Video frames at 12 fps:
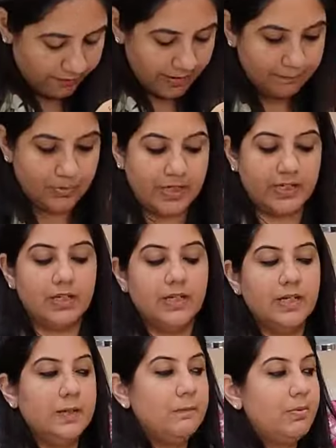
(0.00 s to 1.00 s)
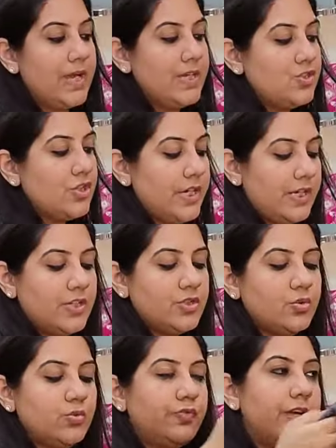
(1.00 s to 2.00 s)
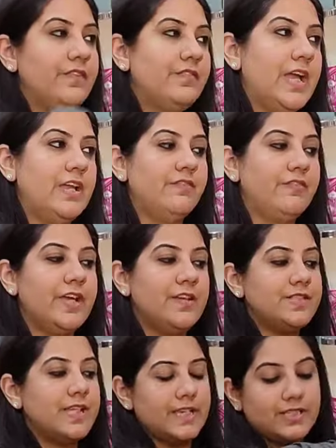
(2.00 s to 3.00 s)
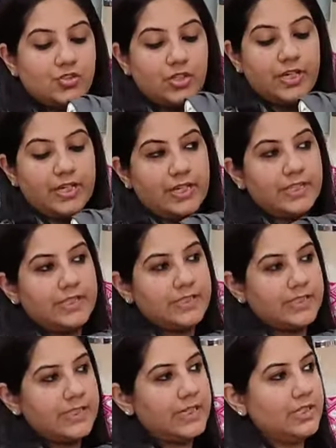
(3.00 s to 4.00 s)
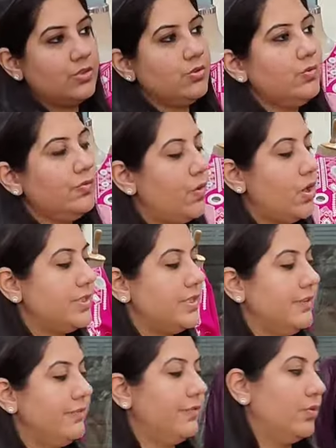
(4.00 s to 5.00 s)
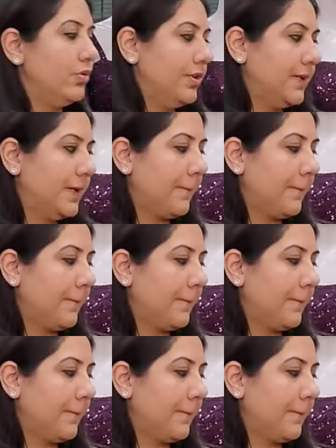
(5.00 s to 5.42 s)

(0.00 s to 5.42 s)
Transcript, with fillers: फैब्रिक प्राइस रहेगा टू फाइव नाइन फाइव साइजेस रहेंगे थर्टी एट टू फोर्टी फोर